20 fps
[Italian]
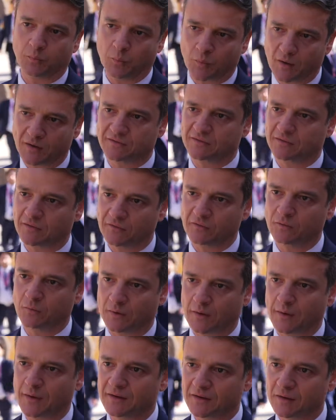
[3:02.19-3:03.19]
può essere
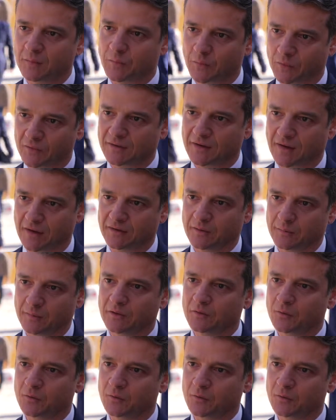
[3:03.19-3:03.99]
sicuramente importante per il